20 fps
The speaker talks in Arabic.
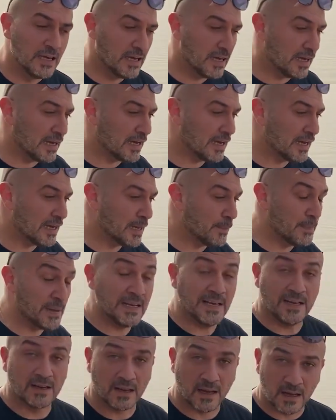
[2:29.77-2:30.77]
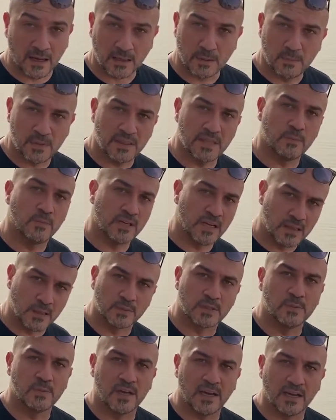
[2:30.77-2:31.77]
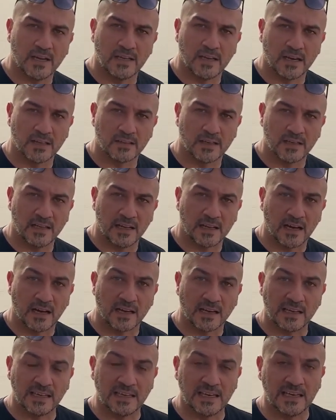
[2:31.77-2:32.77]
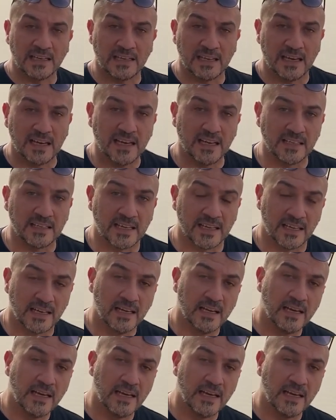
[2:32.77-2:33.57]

آه، بالعراق مثل منظمه المناخ الاخضر العراقيه اللي احنا